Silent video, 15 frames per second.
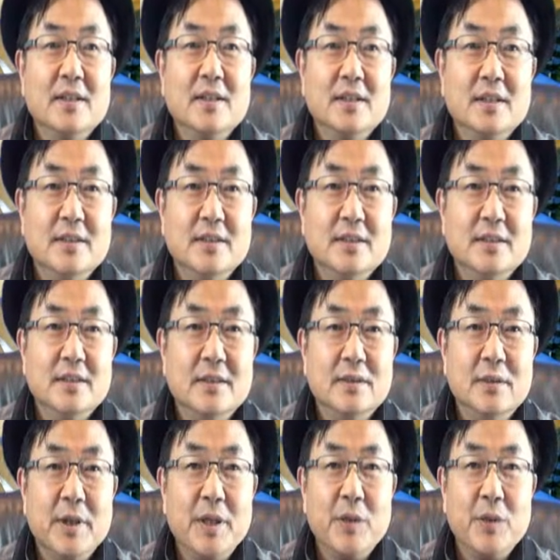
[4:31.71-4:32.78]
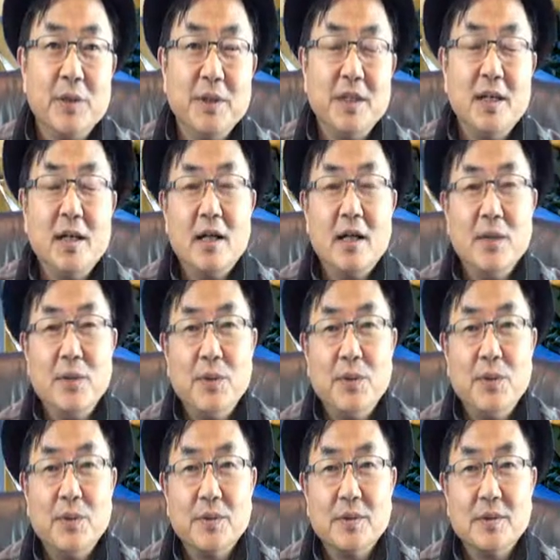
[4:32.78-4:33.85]
그
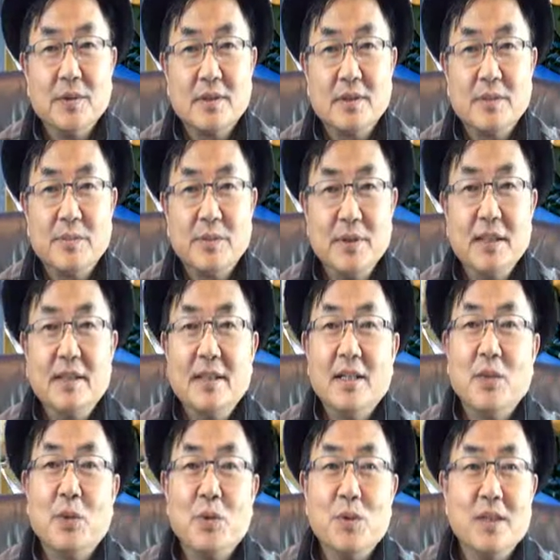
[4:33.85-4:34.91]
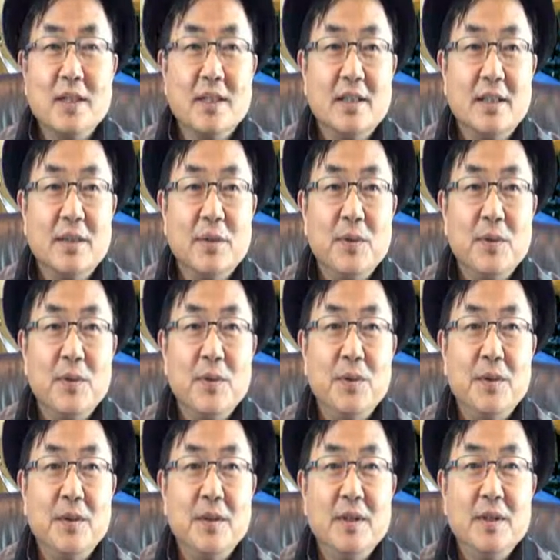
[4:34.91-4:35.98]
리코딩하고 그프레젠테이 동시에 되고
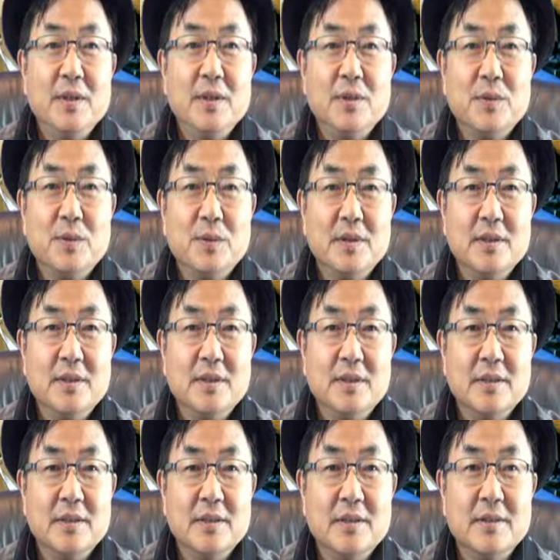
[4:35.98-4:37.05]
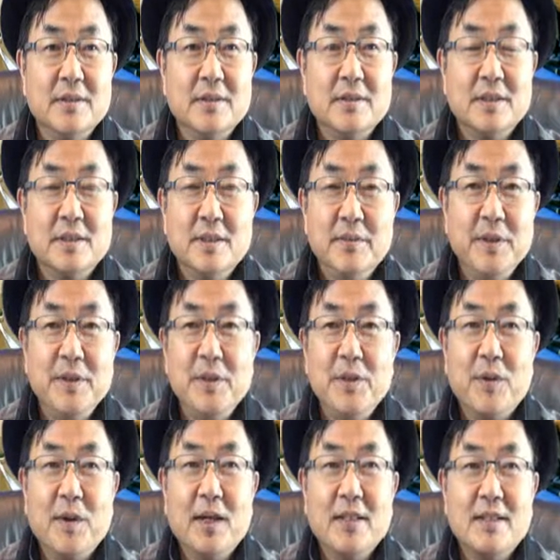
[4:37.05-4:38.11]
또그그 그
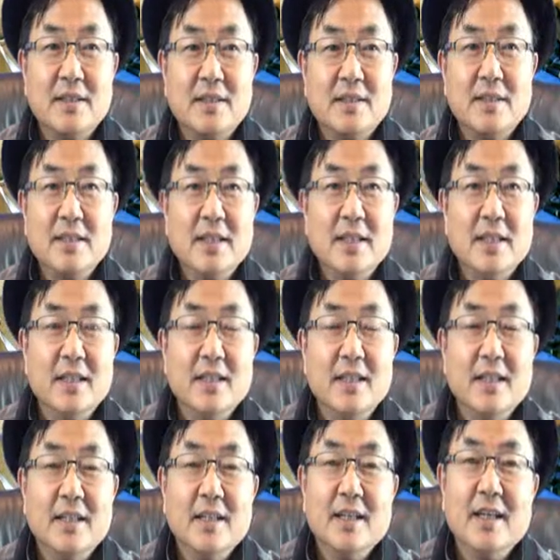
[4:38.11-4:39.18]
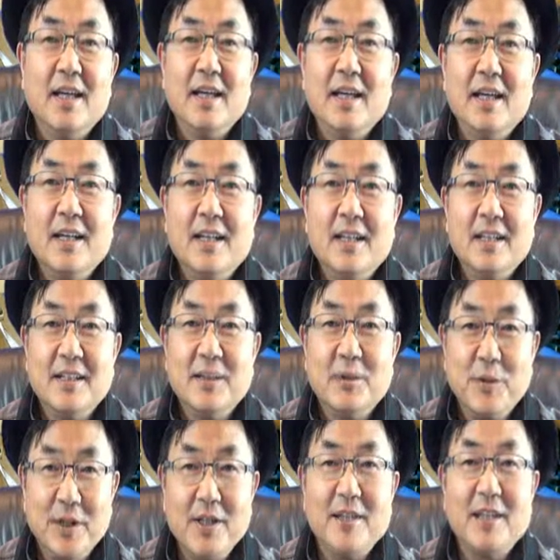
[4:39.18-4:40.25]
비디오가 즉시 에,
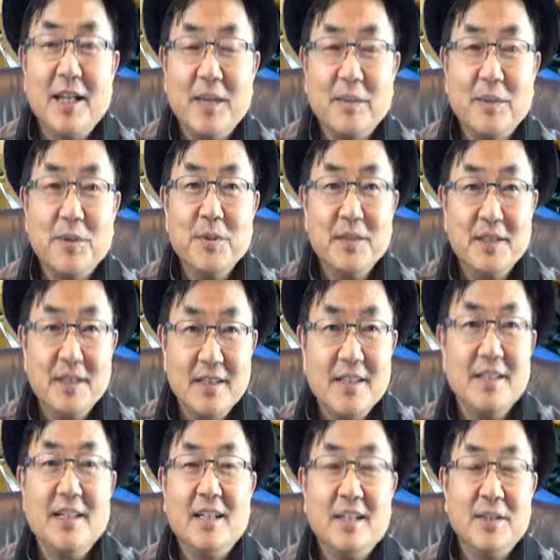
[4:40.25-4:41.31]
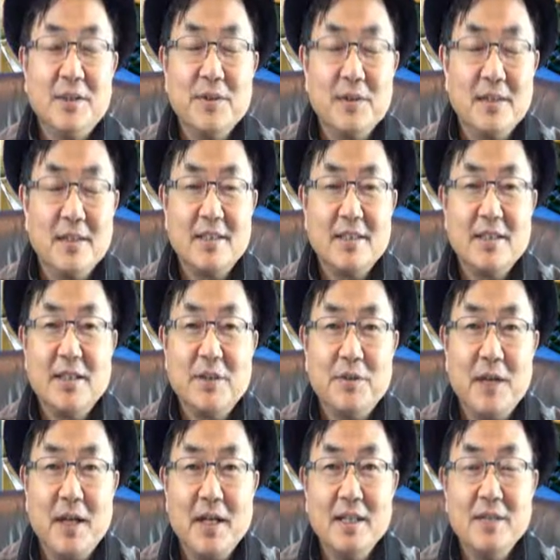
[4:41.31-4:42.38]
리얼타임으로 실시간이죠 실시간으로
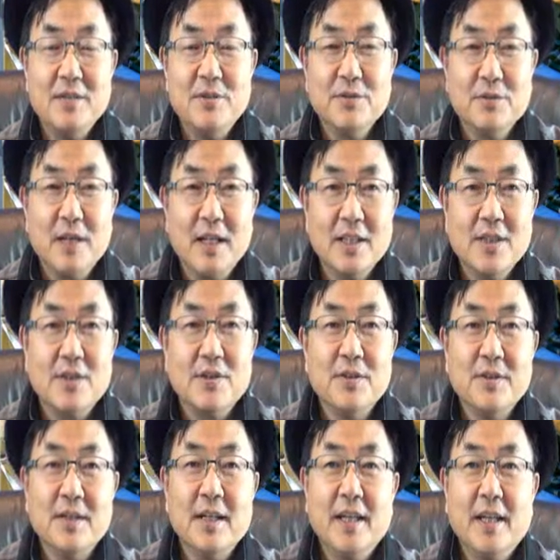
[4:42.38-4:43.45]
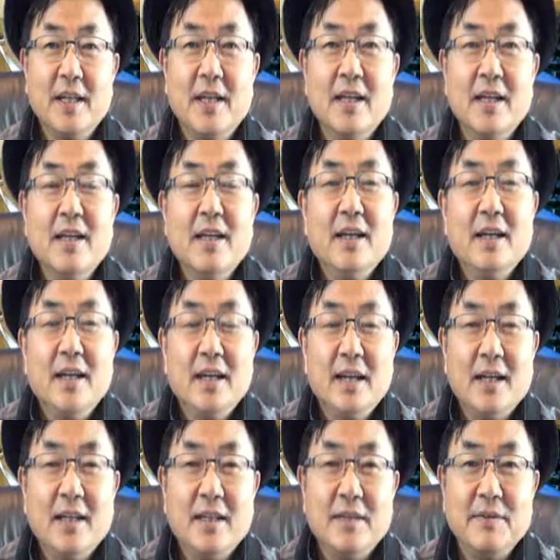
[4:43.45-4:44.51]
하는 순간 전 세계
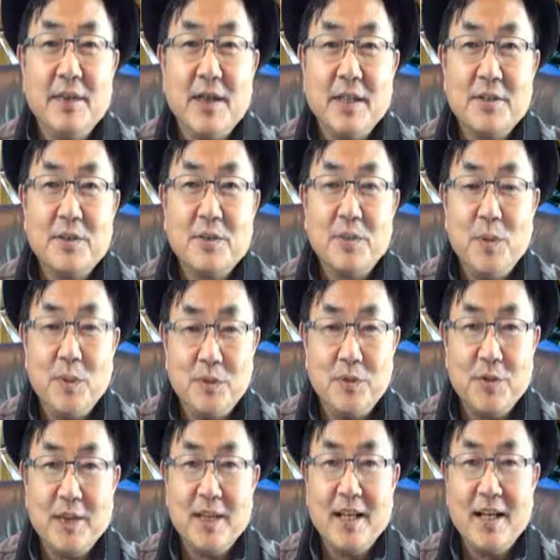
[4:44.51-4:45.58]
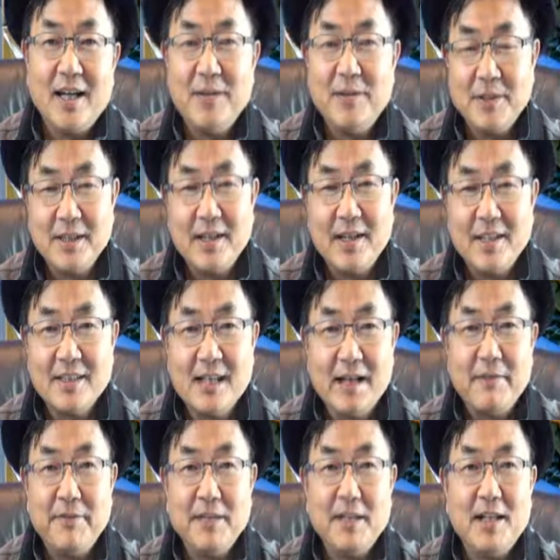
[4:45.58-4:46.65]
에, 디바이스로 볼 수 있다 우리나라에서
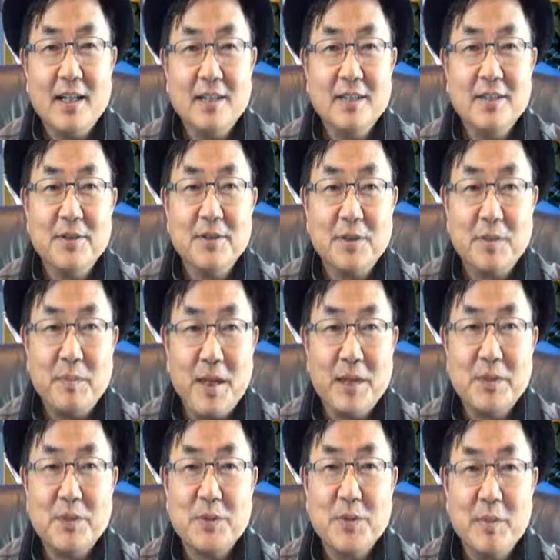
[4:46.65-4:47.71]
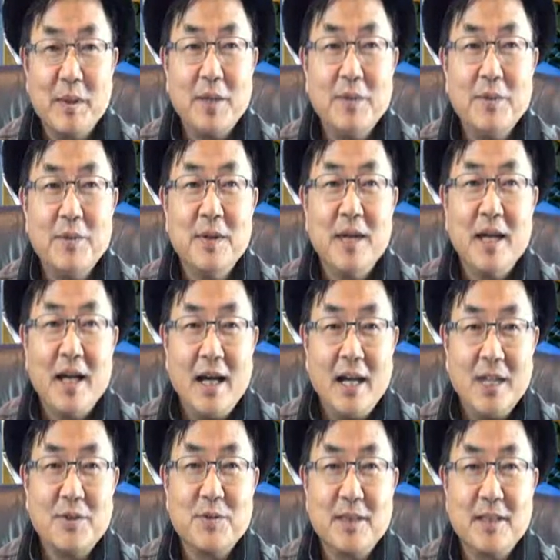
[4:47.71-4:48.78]
아프리카 같은 것을 방송을 바로 할
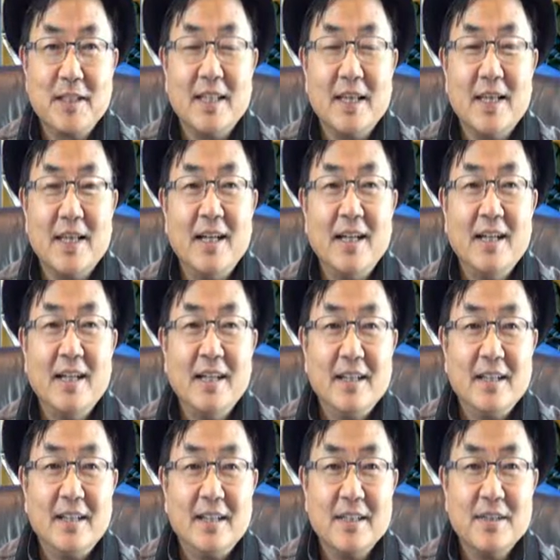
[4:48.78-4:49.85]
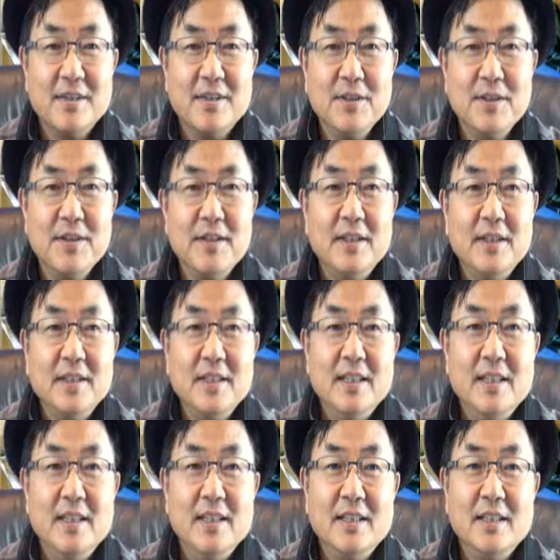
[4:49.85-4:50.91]
수가 있다 그래서
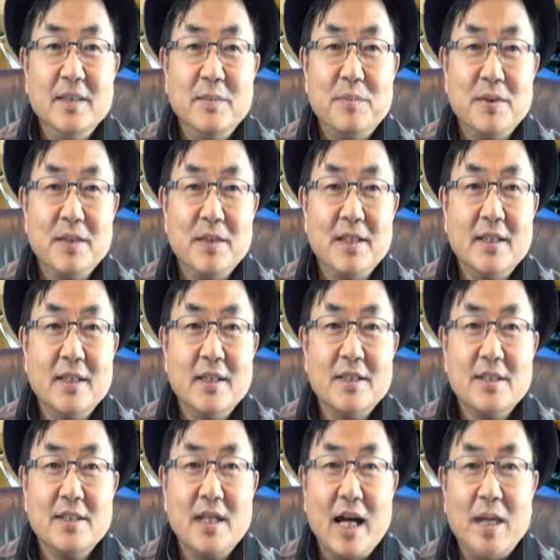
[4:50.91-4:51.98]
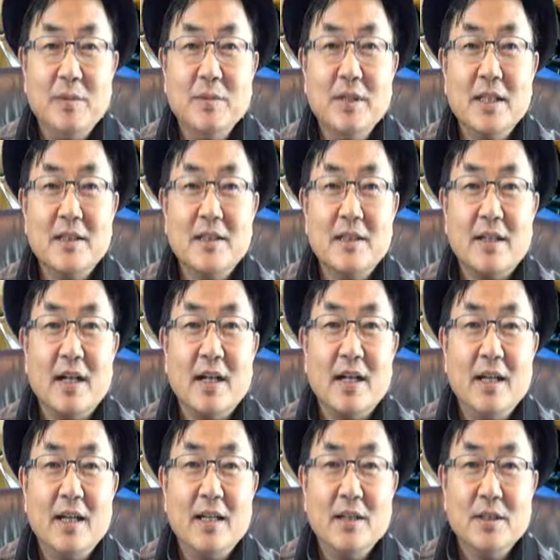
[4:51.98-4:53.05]
이 프레젠테이션을 아무 데서나
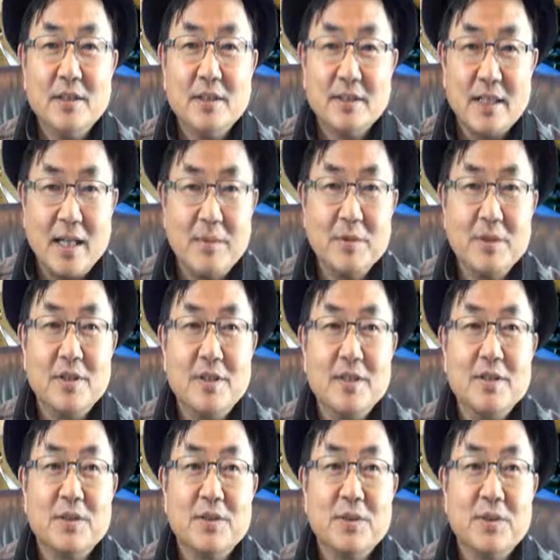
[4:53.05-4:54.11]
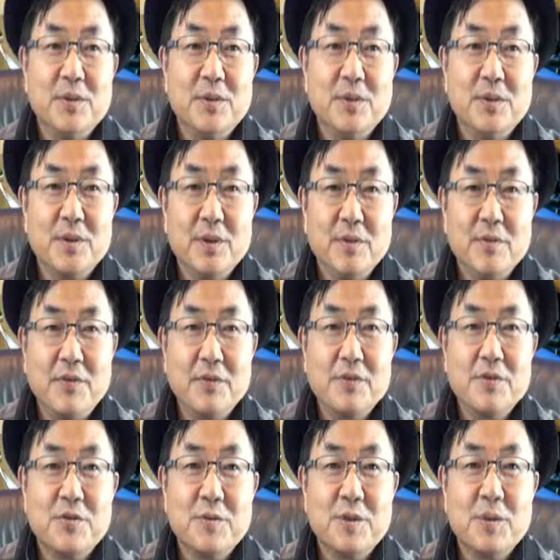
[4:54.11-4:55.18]
사무실에서도
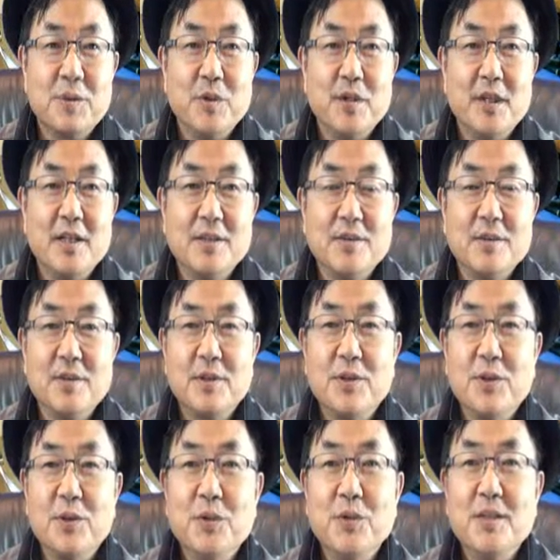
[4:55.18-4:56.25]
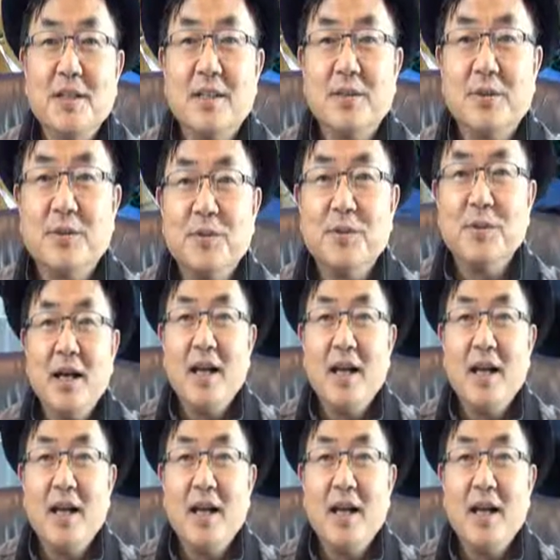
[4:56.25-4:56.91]
컨퍼런스룸의 호텔에서 교실에서도